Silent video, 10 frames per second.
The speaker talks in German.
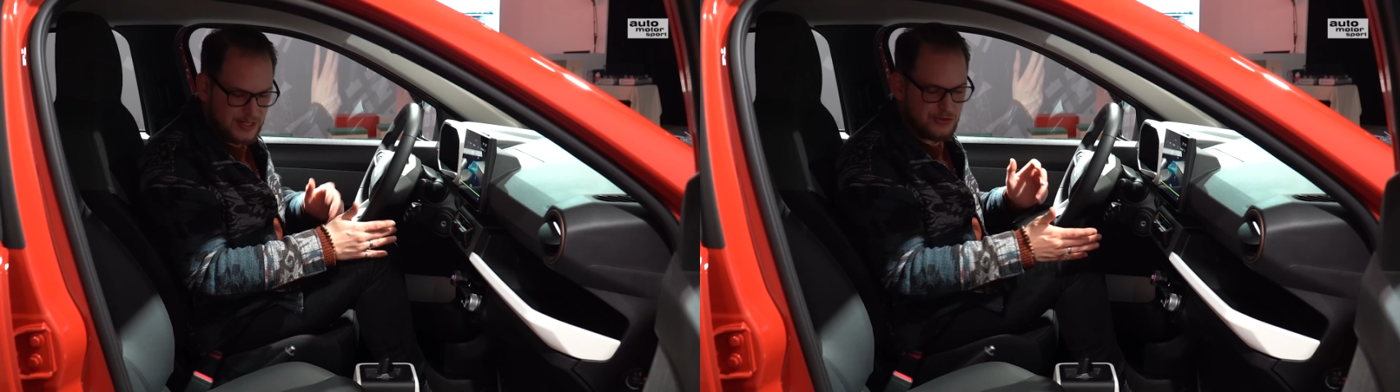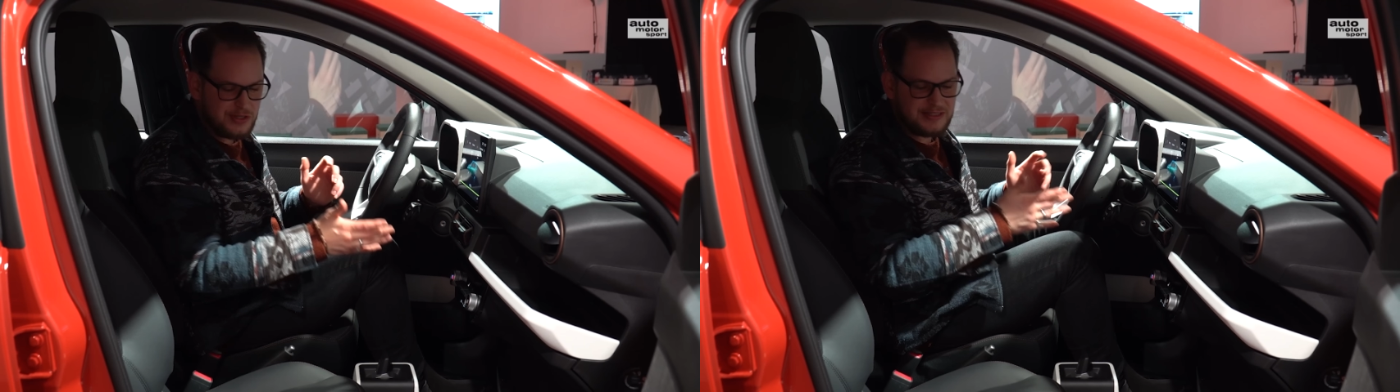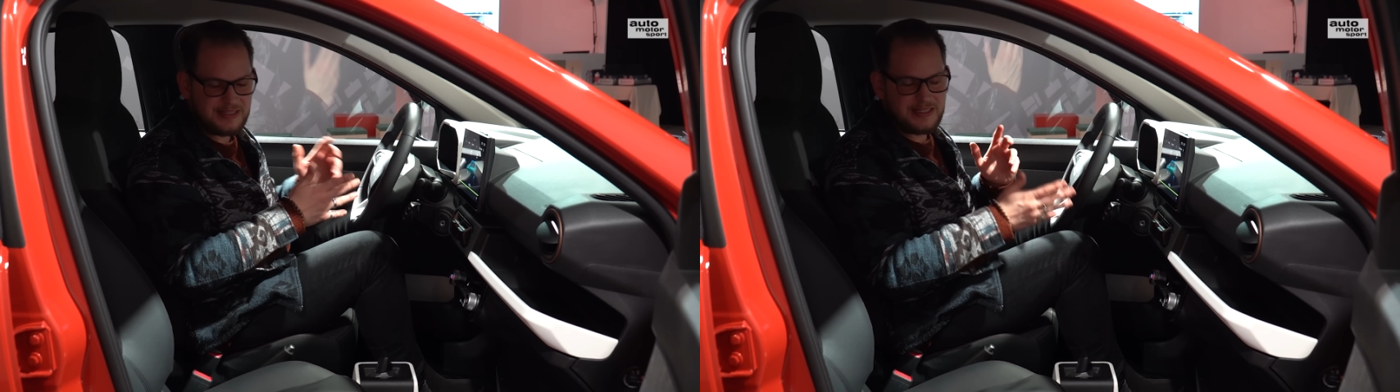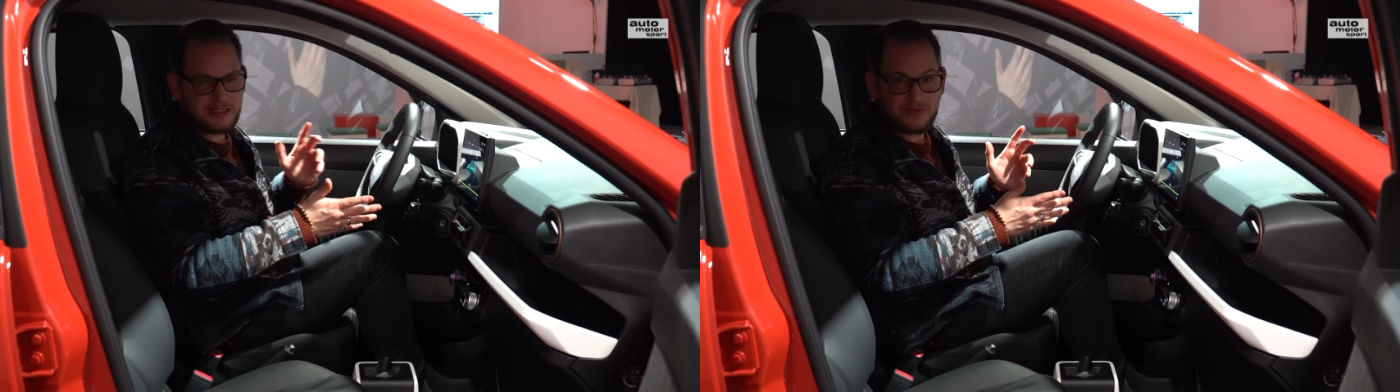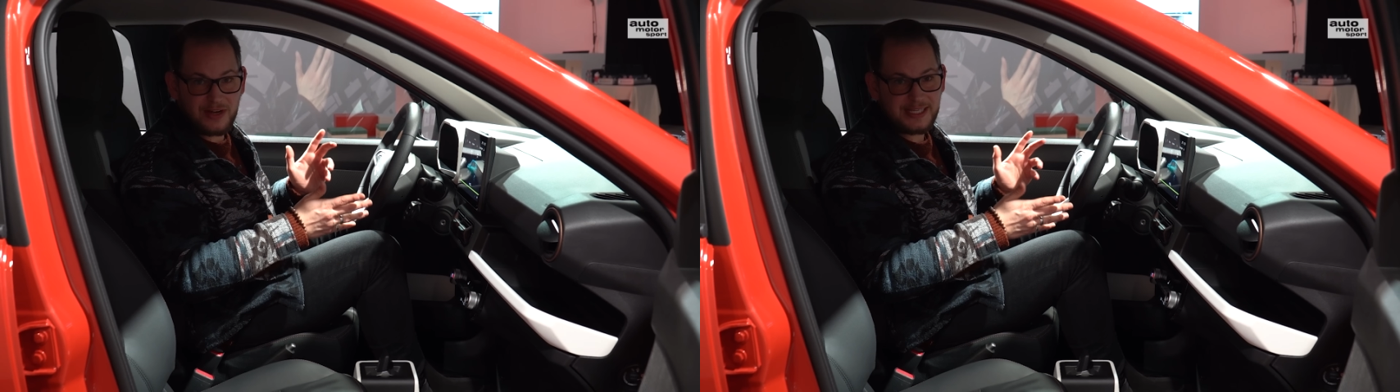Natürlich ist die
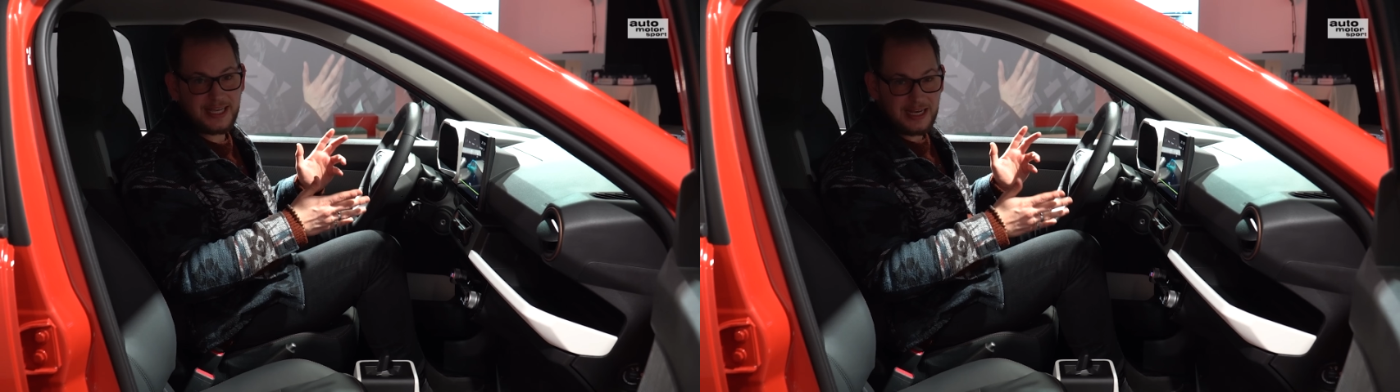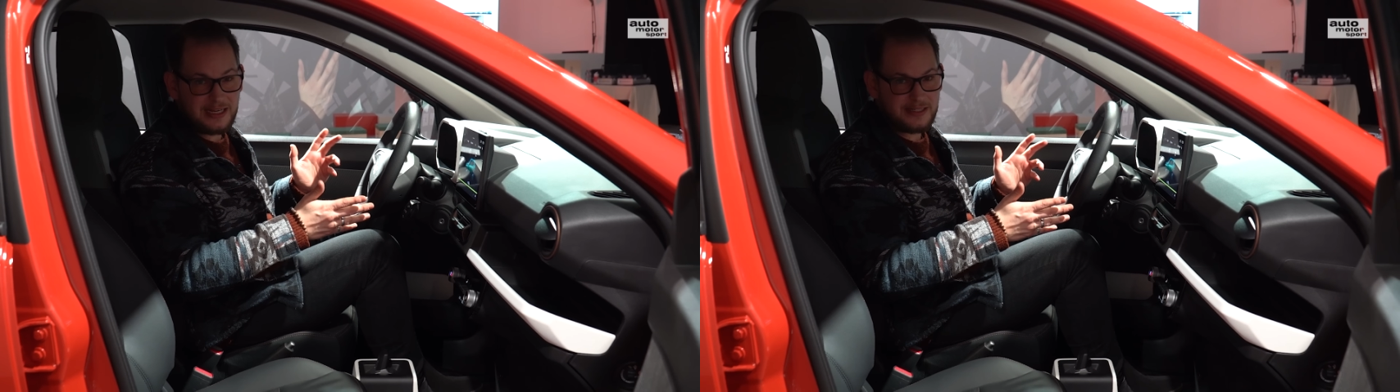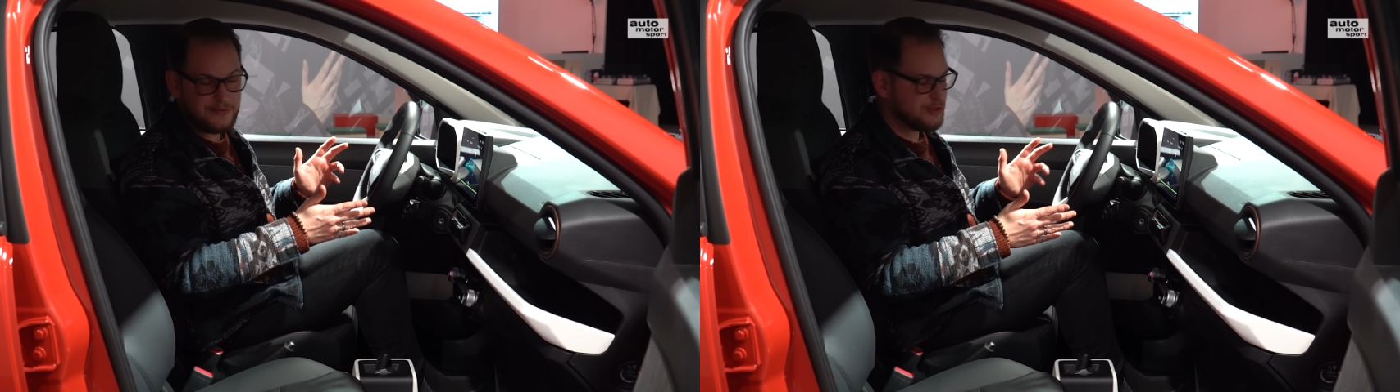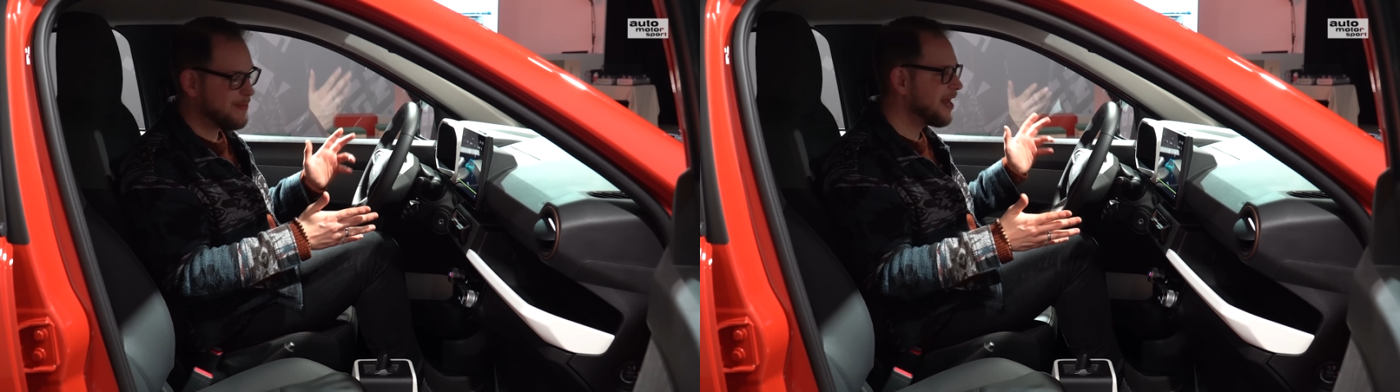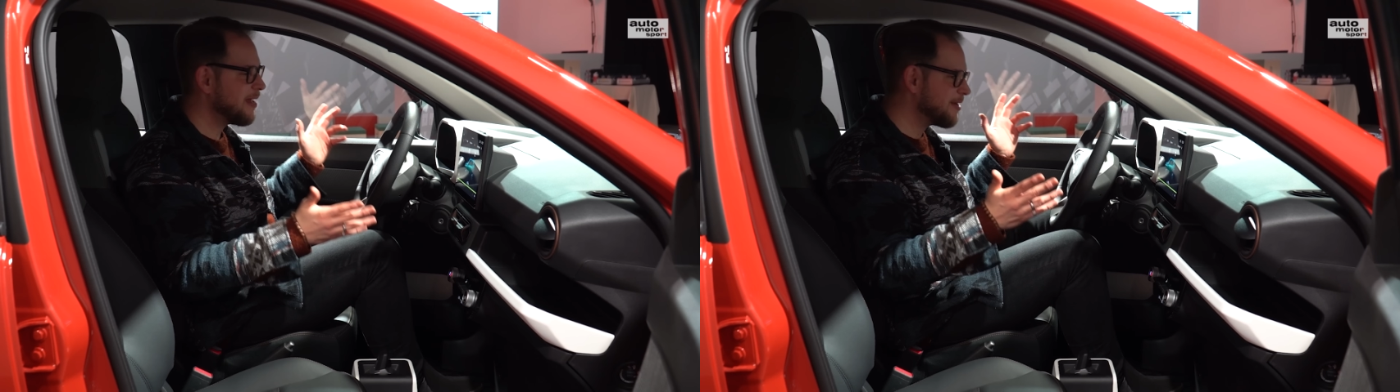Sitzfläche relativ
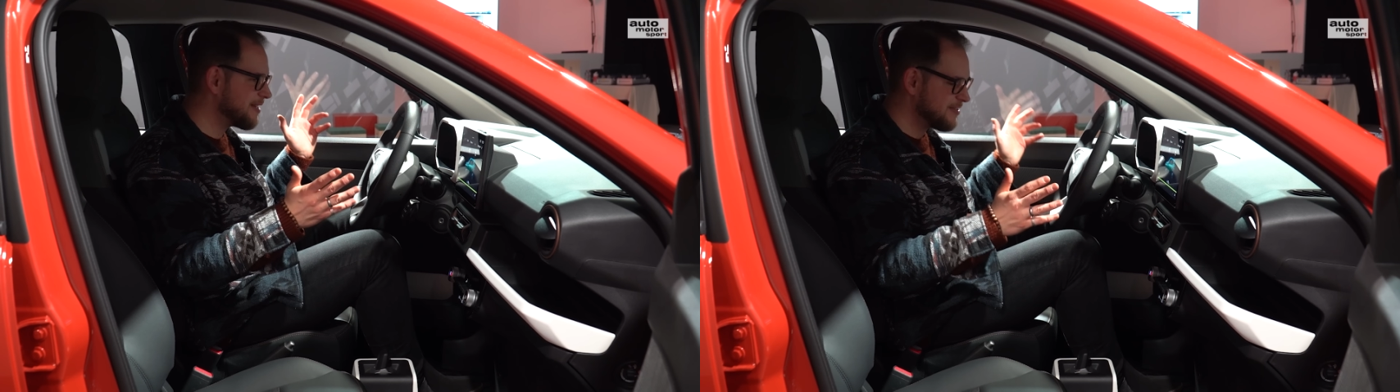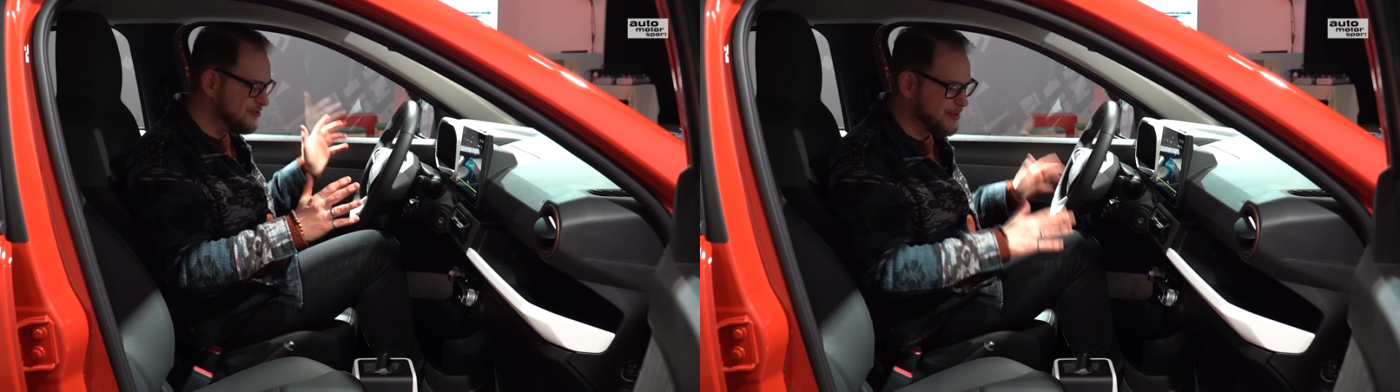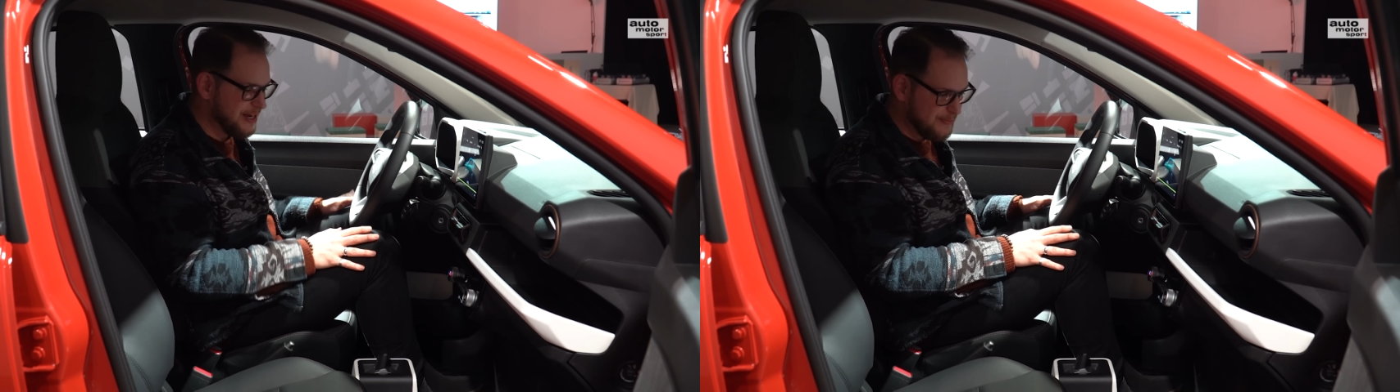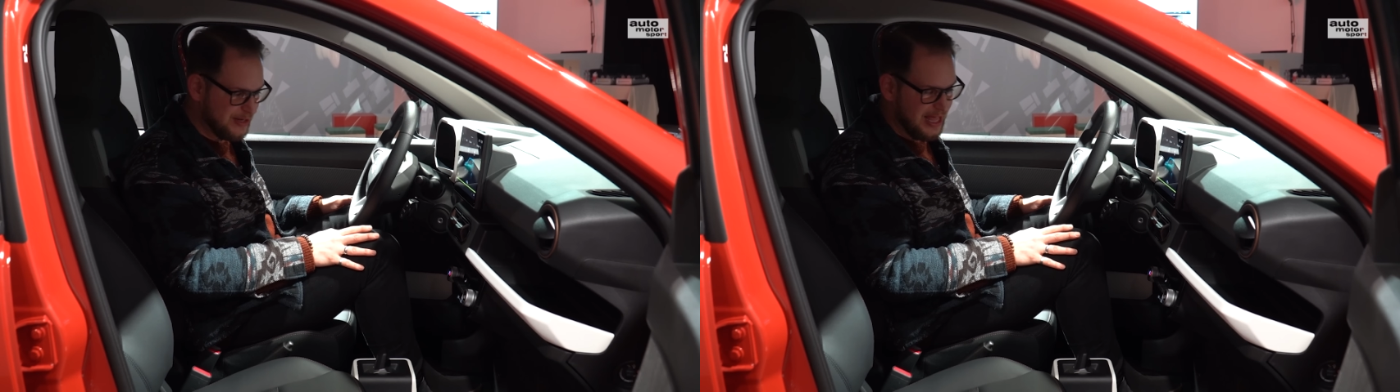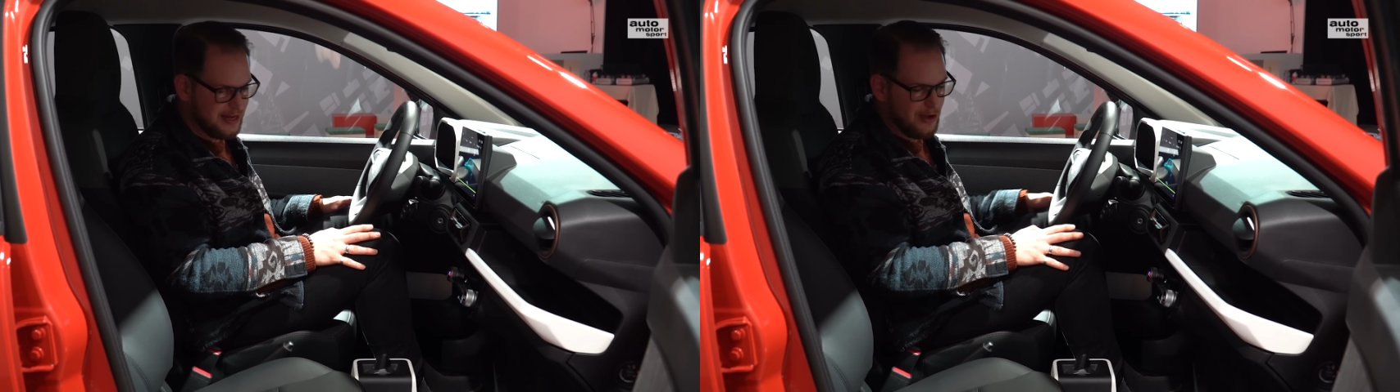schmal, aber das ist bei einem
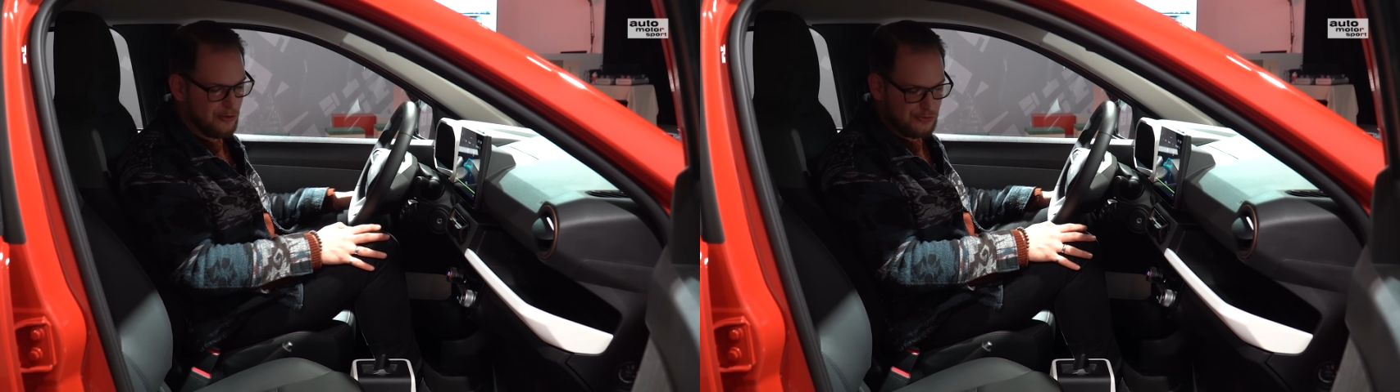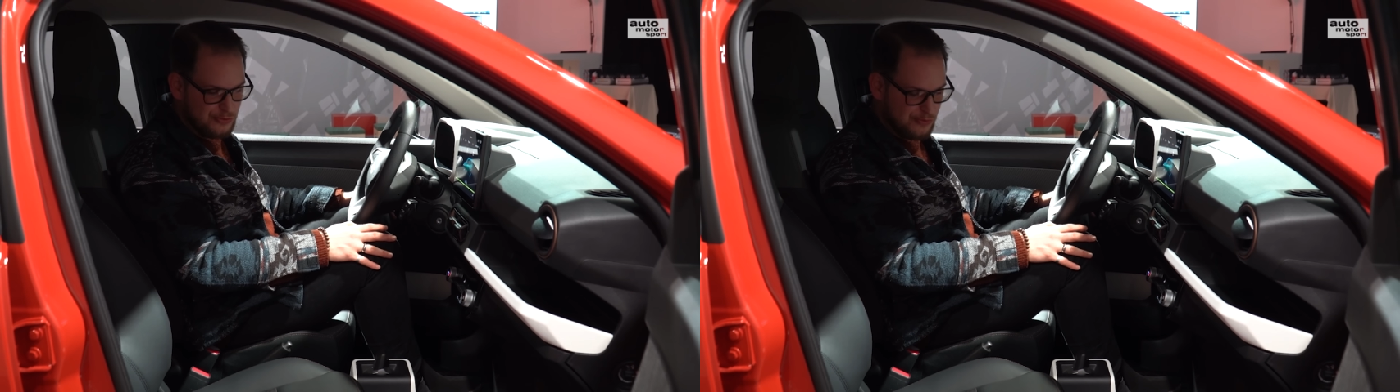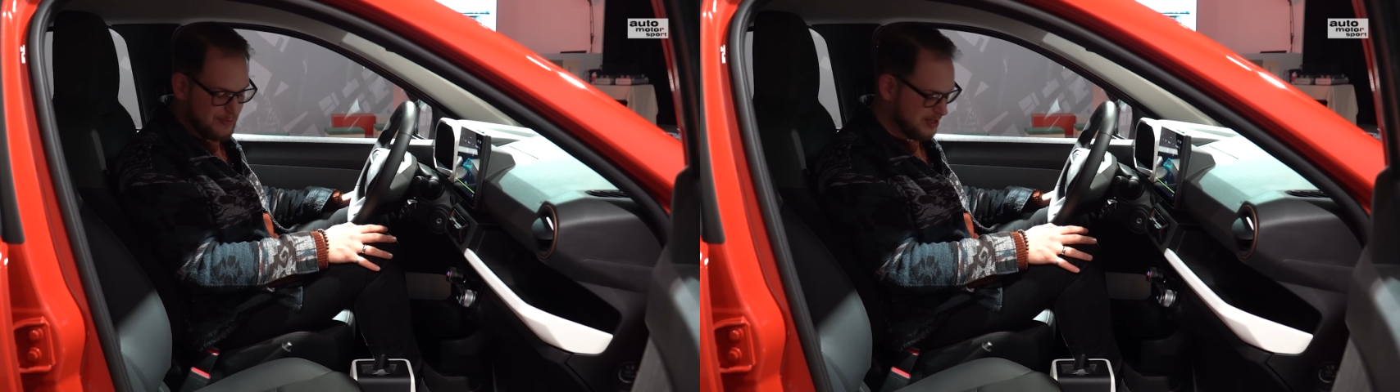kleinen Auto nun